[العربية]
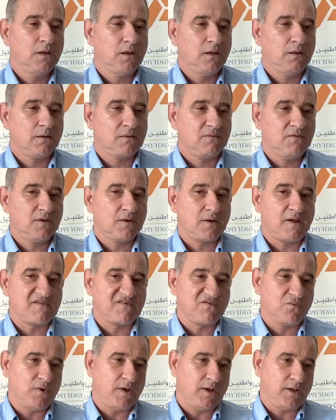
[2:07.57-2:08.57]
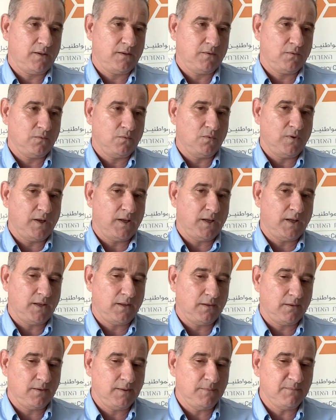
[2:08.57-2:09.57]
كثير أسوأ
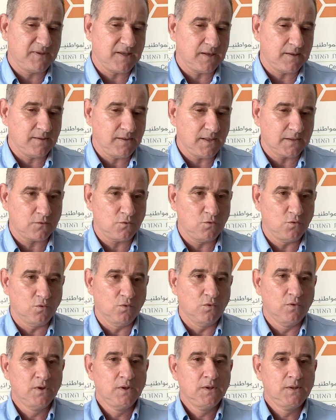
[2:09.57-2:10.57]
والإمكانيات أنه